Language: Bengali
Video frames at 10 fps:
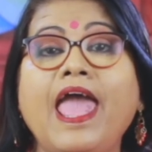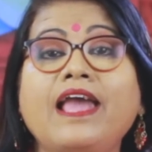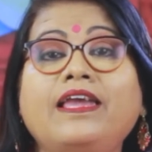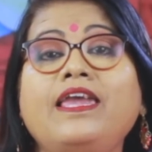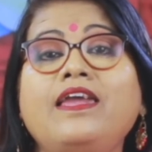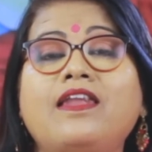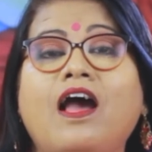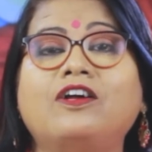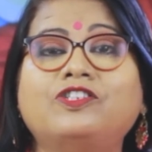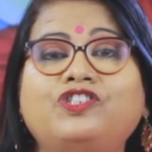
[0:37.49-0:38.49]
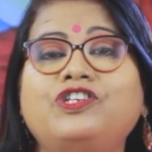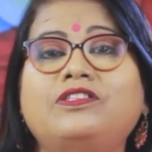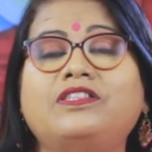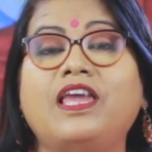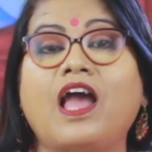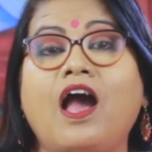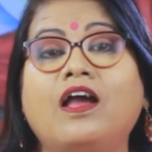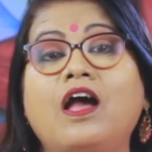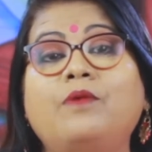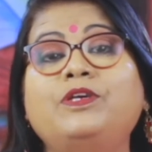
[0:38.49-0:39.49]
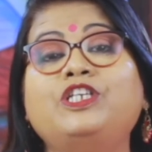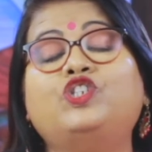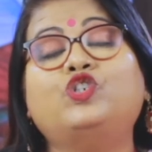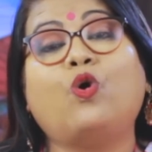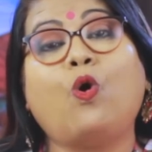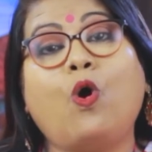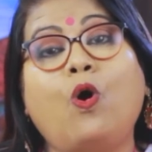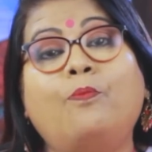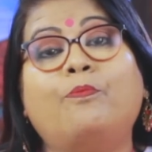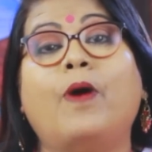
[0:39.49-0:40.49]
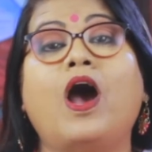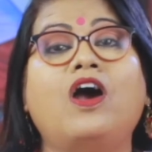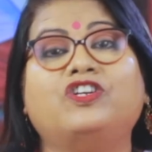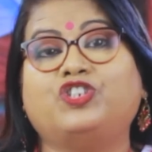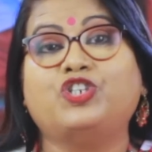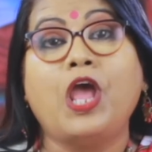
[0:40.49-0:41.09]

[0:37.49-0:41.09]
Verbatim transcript: একই রাশিতে আগামী ছ মাস